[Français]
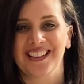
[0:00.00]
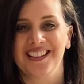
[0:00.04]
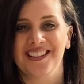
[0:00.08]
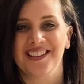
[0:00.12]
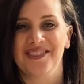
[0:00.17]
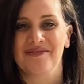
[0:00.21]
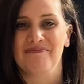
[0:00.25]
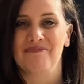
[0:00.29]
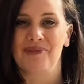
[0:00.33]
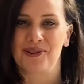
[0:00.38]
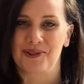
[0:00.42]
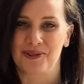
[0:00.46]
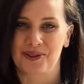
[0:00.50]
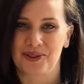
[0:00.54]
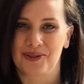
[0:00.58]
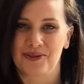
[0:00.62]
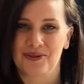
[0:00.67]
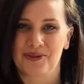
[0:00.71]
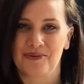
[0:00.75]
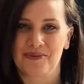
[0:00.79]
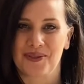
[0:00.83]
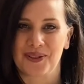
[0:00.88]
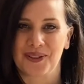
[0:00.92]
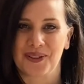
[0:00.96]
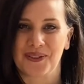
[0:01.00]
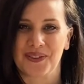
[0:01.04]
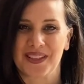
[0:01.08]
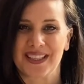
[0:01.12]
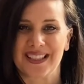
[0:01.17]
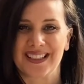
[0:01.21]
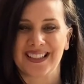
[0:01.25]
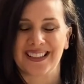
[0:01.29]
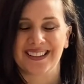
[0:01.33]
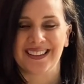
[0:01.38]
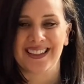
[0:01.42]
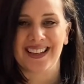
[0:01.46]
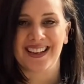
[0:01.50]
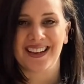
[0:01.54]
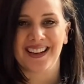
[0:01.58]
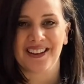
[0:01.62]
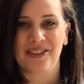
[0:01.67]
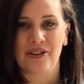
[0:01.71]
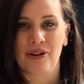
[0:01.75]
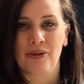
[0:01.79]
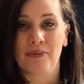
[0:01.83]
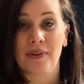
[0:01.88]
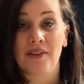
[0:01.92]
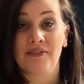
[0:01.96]
Bonjour, mon nom est Sandra
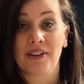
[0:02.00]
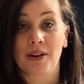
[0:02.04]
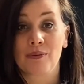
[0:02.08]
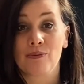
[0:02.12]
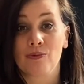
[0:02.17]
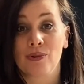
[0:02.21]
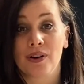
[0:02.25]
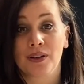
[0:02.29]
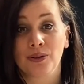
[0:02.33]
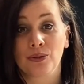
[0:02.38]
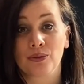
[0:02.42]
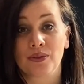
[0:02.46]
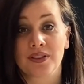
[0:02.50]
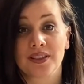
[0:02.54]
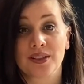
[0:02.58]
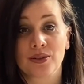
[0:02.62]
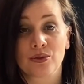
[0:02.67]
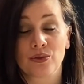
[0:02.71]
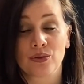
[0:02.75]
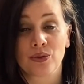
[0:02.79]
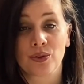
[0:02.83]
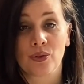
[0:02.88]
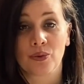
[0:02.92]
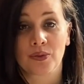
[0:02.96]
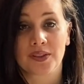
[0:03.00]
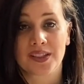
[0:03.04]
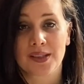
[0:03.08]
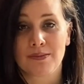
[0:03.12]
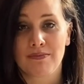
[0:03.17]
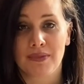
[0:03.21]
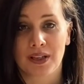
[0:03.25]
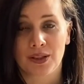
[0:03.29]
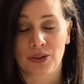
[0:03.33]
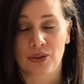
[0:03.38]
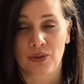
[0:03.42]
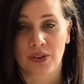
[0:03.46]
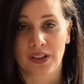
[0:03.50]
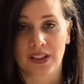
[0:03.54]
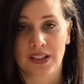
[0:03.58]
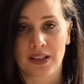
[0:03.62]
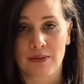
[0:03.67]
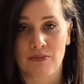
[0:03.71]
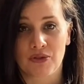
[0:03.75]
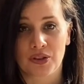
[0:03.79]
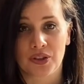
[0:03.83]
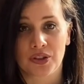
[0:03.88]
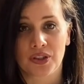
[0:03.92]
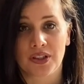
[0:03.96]
Lacombe. Avec moi, nous discutons d'immaturité
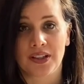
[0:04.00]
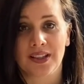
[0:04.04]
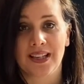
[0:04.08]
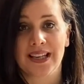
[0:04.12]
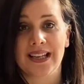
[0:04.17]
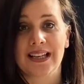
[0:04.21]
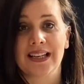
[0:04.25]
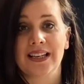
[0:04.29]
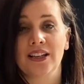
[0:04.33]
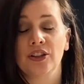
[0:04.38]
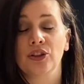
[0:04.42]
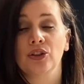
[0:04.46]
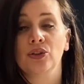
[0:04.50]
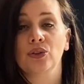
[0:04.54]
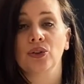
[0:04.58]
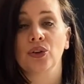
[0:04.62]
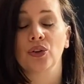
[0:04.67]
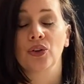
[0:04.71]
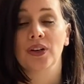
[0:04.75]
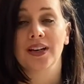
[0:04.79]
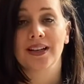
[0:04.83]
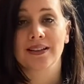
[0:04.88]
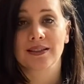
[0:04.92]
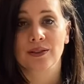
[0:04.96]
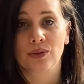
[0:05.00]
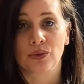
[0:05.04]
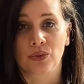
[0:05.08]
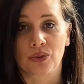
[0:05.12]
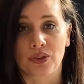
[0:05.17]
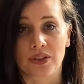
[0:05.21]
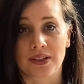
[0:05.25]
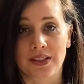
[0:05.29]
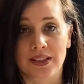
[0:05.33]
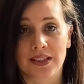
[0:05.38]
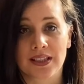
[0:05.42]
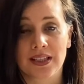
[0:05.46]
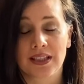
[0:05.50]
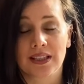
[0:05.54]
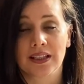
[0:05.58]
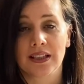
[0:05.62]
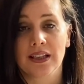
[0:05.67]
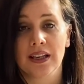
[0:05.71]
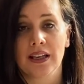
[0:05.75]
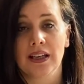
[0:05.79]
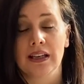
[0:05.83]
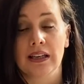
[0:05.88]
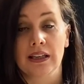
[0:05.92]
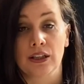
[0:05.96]
émotionnelle, de relations toxiques
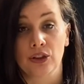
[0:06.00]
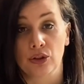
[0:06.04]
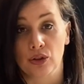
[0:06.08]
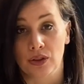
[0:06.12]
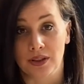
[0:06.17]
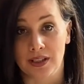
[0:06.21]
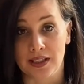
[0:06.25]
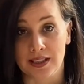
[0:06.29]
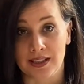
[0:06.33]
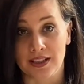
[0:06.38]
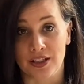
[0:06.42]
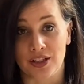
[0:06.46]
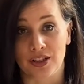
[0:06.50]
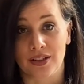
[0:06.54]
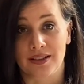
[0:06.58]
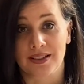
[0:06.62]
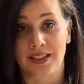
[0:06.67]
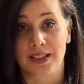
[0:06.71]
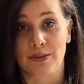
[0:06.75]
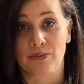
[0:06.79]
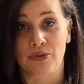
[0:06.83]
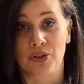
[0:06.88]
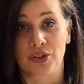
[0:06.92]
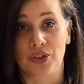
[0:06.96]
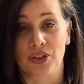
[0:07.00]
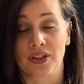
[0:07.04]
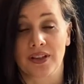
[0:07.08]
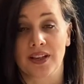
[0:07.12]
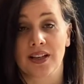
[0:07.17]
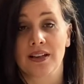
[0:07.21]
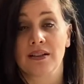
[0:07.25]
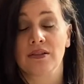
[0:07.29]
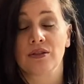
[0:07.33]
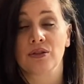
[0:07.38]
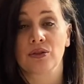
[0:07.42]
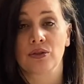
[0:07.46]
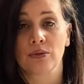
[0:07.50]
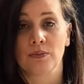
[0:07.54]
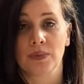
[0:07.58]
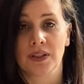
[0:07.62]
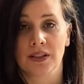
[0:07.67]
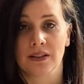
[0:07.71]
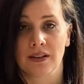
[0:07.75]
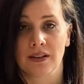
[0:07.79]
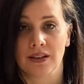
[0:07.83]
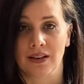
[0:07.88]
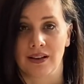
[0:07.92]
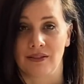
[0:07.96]
et de négligence émotionnelle subie
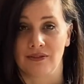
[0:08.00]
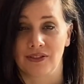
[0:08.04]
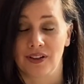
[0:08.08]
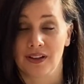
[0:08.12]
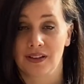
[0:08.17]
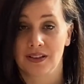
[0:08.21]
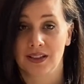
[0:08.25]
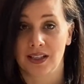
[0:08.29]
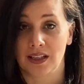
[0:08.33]
dans l'enfance.